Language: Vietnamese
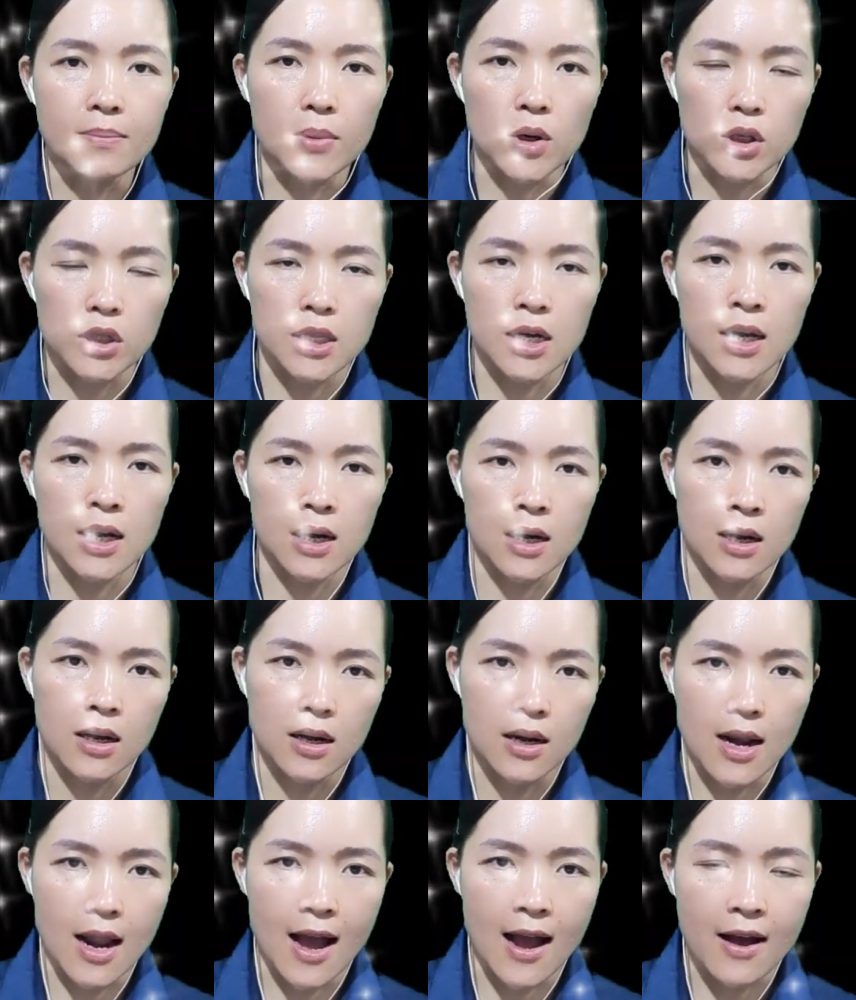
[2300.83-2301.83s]
một tờ là
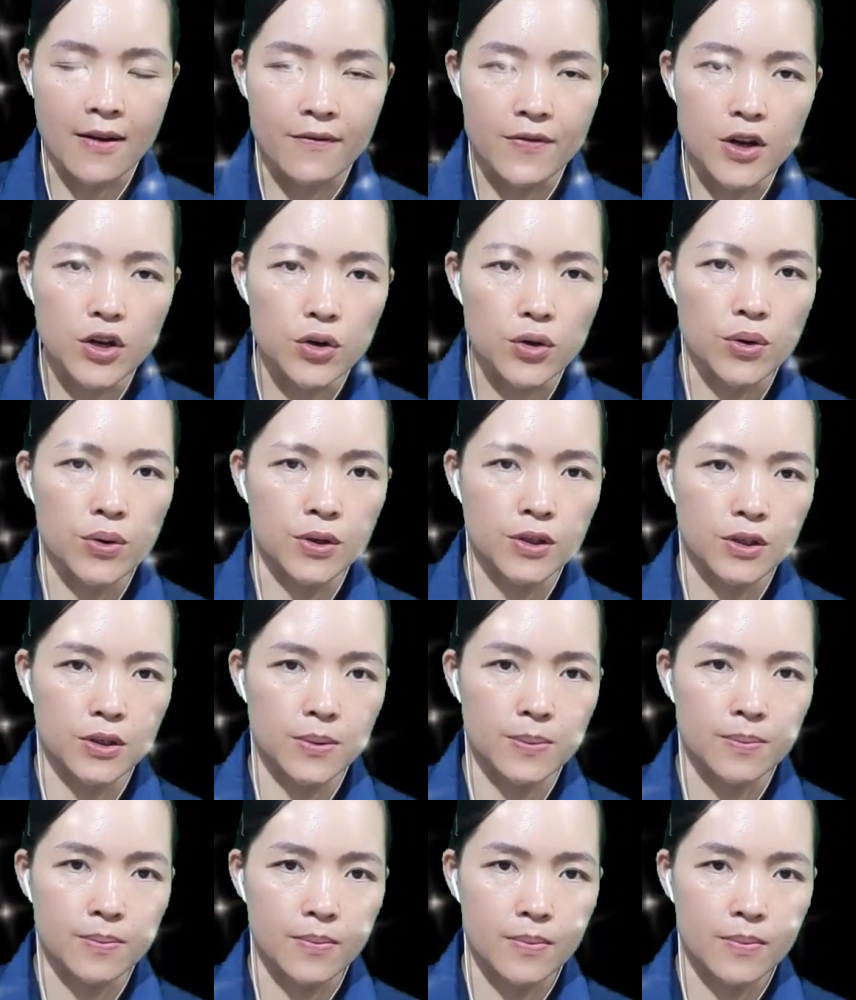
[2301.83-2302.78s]
viết nội dung